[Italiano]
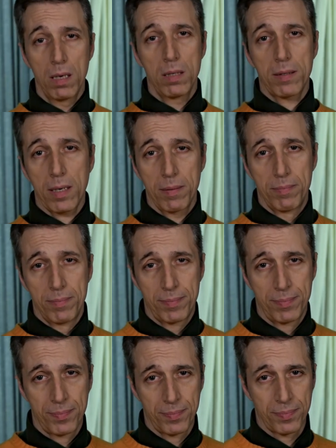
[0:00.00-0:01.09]
3.
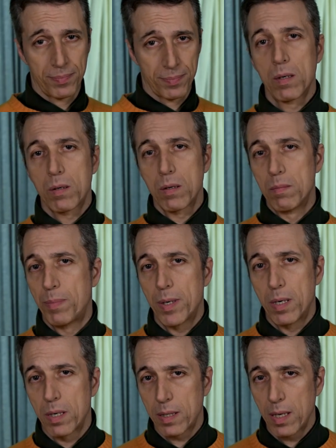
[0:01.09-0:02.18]

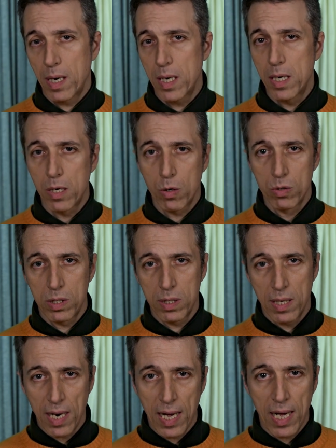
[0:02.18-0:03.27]
Comporta il
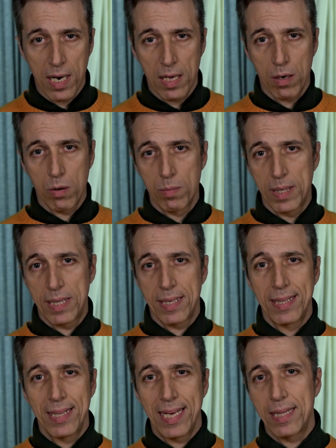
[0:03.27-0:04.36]
considerare come
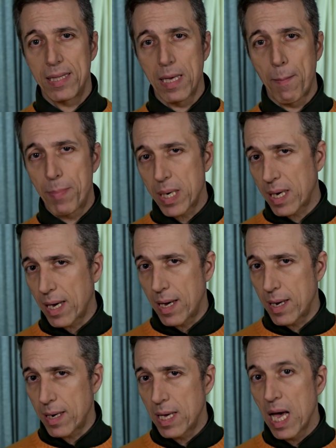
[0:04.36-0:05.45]
tendenti a
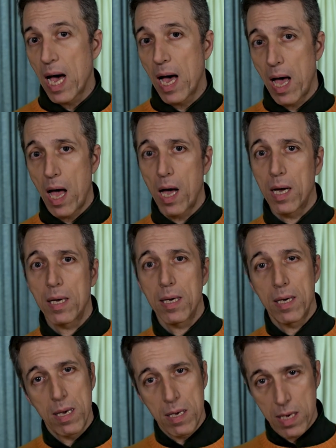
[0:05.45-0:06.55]
peccare
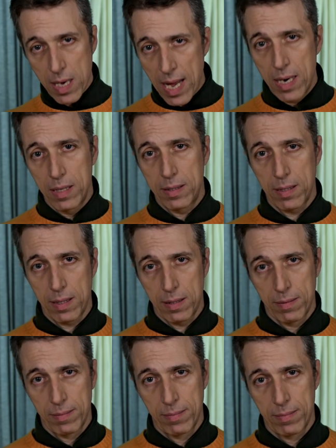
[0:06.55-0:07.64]
anche gli
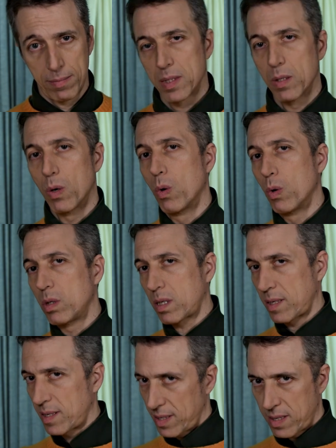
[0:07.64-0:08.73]
altri
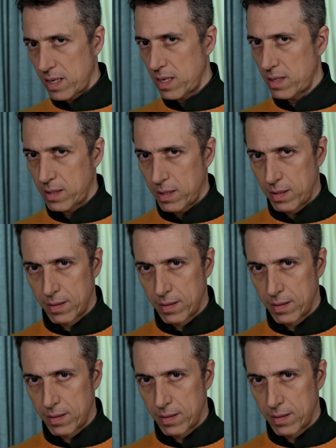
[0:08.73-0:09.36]
oltre se stessi.